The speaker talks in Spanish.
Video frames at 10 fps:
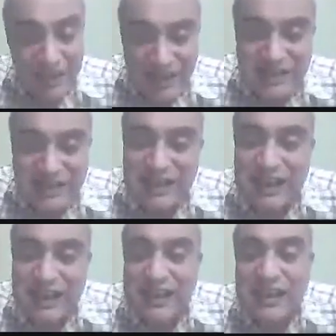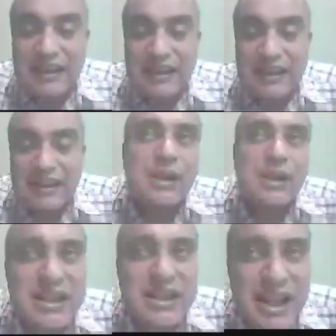Así que incluso
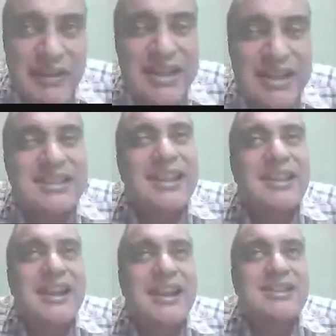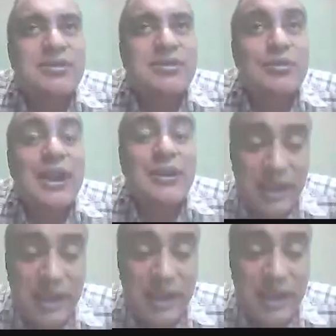algunas aves extintas
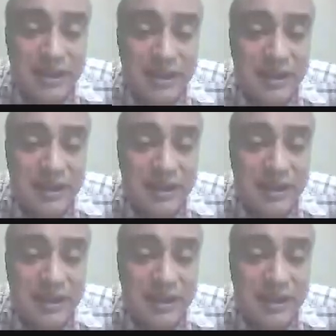tuvieron dientes.